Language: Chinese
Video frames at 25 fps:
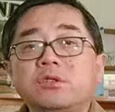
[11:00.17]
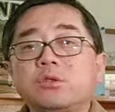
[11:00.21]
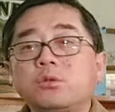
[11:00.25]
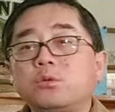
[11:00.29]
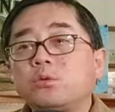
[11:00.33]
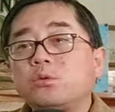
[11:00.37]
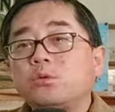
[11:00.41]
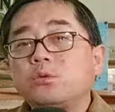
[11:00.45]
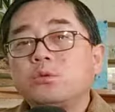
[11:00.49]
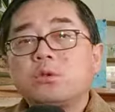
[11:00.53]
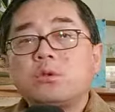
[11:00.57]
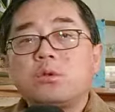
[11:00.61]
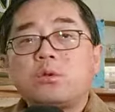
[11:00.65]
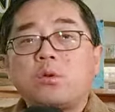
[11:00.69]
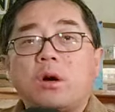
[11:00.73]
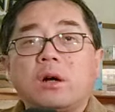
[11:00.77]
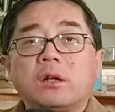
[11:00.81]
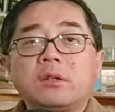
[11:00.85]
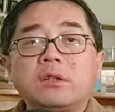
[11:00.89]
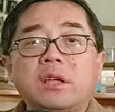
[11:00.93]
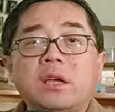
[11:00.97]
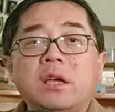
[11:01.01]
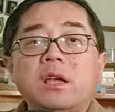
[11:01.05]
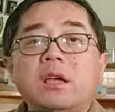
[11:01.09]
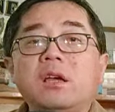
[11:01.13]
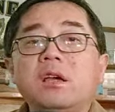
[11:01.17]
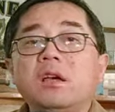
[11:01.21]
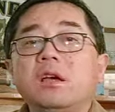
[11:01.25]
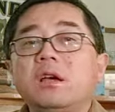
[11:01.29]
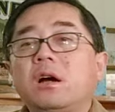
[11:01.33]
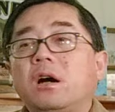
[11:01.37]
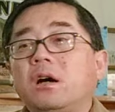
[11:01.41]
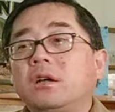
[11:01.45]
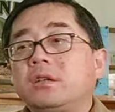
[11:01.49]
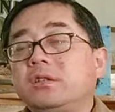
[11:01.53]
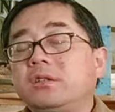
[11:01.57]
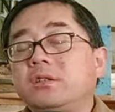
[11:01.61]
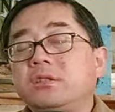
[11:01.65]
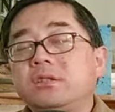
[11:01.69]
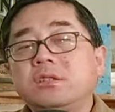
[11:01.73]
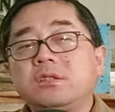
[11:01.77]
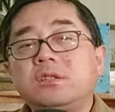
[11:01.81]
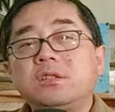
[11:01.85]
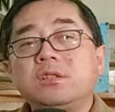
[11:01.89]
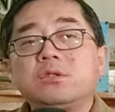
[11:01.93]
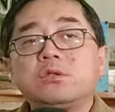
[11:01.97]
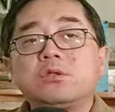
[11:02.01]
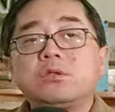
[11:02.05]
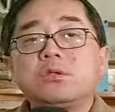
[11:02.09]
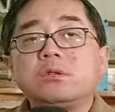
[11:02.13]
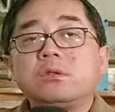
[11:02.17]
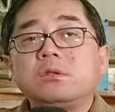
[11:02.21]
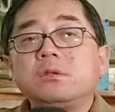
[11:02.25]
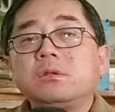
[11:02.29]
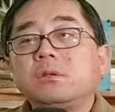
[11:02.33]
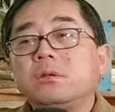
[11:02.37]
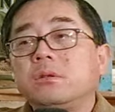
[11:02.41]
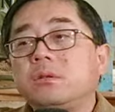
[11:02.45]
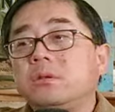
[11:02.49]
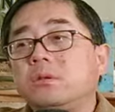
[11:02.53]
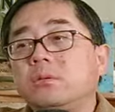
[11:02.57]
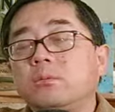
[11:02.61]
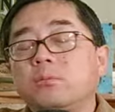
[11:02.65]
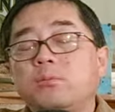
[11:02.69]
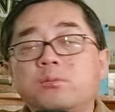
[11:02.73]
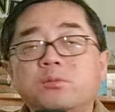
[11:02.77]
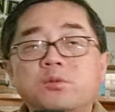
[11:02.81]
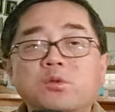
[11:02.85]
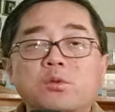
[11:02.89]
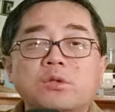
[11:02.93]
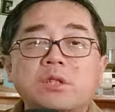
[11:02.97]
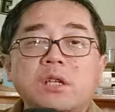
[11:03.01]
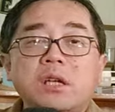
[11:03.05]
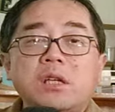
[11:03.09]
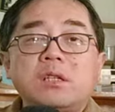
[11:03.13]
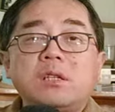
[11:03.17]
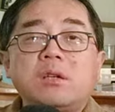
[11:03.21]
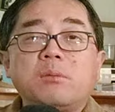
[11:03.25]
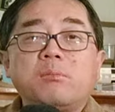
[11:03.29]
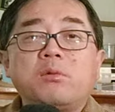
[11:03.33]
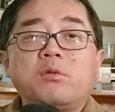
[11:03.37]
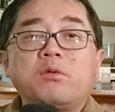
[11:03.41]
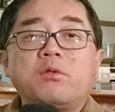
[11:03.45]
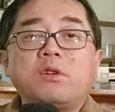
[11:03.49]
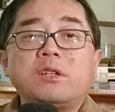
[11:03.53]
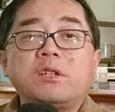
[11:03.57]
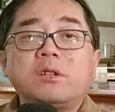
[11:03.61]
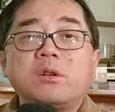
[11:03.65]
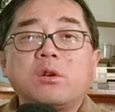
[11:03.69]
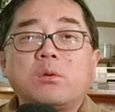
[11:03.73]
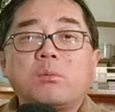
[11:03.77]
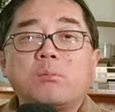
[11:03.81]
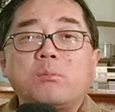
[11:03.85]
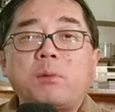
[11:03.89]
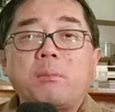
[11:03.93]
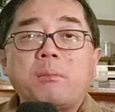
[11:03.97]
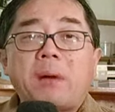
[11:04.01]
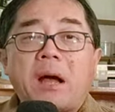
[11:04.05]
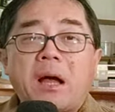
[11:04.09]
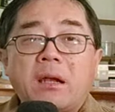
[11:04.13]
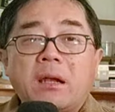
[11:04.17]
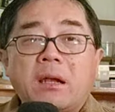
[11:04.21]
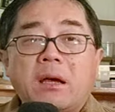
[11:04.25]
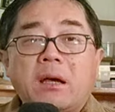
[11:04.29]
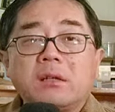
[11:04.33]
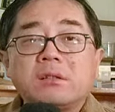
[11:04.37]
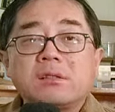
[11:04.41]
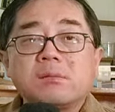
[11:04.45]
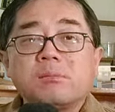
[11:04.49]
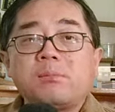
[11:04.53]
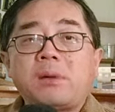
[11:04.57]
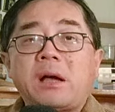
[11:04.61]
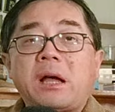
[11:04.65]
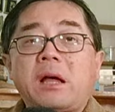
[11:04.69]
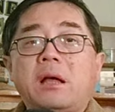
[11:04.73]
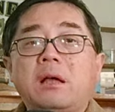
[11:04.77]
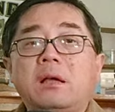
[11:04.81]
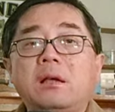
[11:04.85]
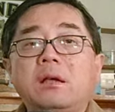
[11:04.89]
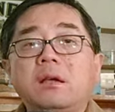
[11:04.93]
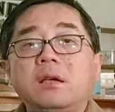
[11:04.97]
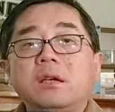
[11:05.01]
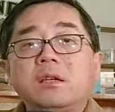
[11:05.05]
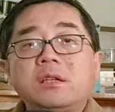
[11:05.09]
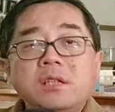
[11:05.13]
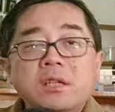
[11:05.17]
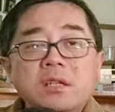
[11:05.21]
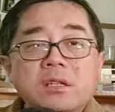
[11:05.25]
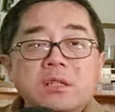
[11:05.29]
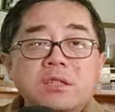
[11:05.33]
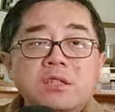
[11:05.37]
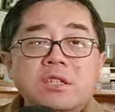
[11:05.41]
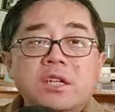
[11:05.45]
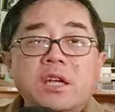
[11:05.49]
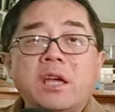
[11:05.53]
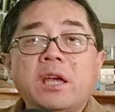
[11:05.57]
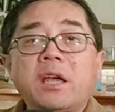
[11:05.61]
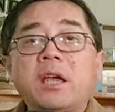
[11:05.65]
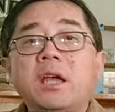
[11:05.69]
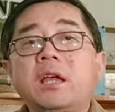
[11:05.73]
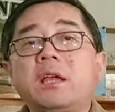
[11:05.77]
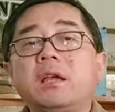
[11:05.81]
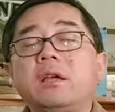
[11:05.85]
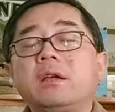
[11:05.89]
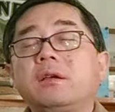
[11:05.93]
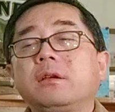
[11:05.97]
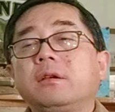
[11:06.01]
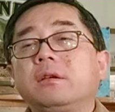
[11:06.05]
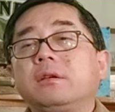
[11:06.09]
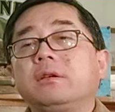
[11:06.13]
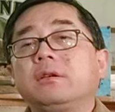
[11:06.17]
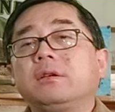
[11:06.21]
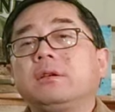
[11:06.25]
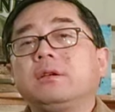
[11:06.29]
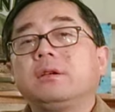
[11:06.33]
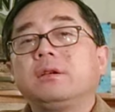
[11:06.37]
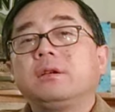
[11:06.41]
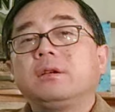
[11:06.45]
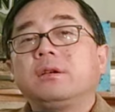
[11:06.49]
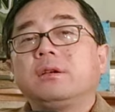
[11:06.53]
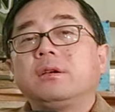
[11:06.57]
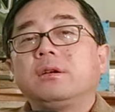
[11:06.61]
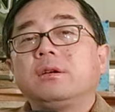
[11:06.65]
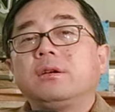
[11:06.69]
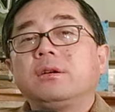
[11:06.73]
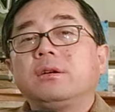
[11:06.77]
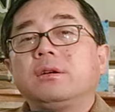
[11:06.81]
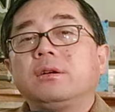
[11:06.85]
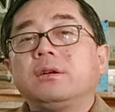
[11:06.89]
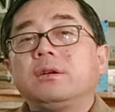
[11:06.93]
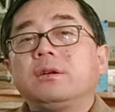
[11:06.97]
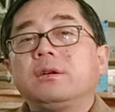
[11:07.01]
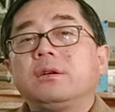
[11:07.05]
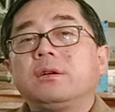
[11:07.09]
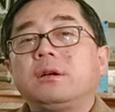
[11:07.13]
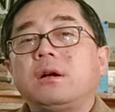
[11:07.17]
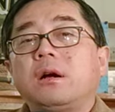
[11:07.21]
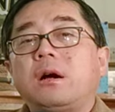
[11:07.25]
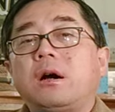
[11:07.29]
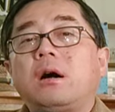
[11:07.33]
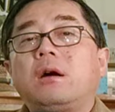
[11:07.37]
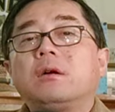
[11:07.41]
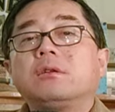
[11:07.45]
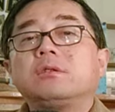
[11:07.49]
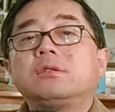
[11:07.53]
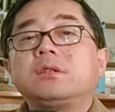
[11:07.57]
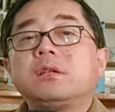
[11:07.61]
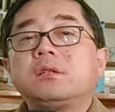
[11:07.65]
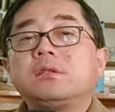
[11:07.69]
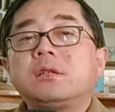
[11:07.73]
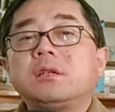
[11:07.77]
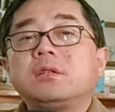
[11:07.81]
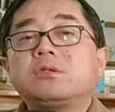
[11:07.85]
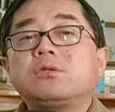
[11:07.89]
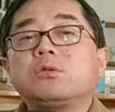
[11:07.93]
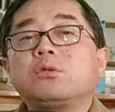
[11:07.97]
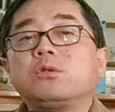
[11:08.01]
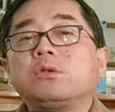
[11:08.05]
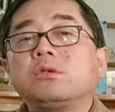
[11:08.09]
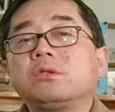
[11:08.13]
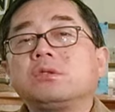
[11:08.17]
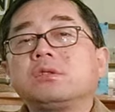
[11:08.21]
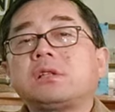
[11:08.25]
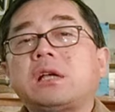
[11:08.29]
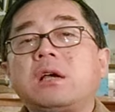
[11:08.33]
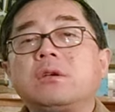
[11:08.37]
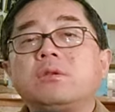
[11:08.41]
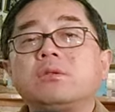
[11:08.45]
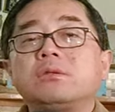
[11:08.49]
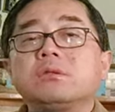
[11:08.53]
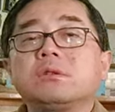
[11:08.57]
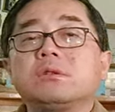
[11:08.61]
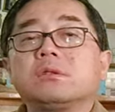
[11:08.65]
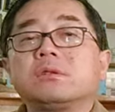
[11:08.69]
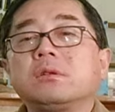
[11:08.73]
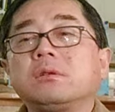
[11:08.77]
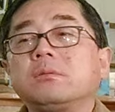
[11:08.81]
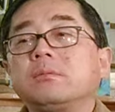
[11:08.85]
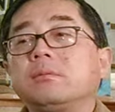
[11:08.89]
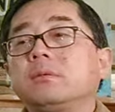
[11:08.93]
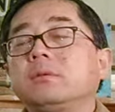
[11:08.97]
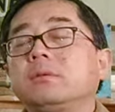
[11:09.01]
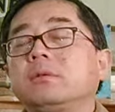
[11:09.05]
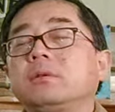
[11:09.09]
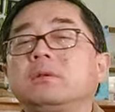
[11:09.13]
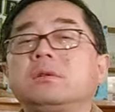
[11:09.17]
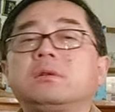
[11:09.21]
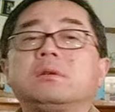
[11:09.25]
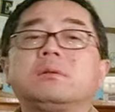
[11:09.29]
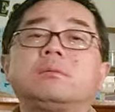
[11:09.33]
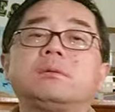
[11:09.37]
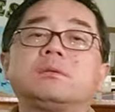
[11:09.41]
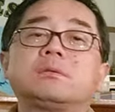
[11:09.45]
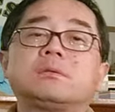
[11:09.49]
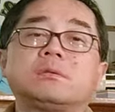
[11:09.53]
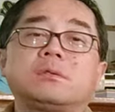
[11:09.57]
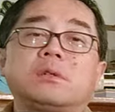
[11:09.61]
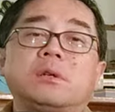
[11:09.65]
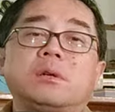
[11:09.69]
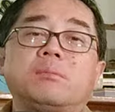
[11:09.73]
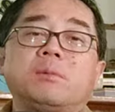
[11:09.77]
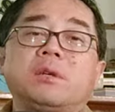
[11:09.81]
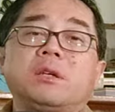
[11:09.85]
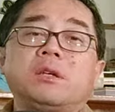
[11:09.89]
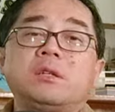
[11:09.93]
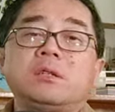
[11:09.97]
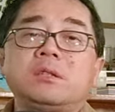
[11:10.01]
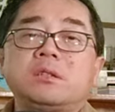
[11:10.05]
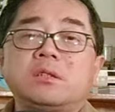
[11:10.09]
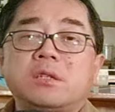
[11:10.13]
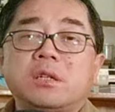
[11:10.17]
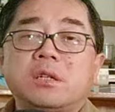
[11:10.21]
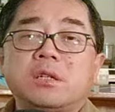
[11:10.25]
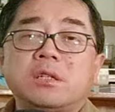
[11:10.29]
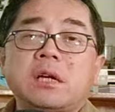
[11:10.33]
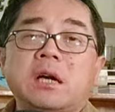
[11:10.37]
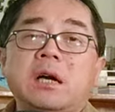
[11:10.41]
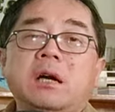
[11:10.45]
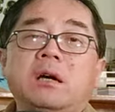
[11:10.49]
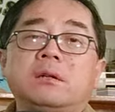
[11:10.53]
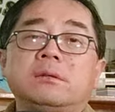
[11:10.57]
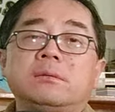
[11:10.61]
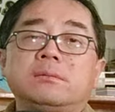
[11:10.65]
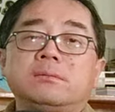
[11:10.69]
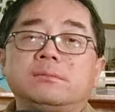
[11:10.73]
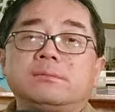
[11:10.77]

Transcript: 了，收入狂跌啊，已经中间一些部分已崩盘了，怎么办？印钱。好，现在所有的参与者，特别特别是这些民营企业家，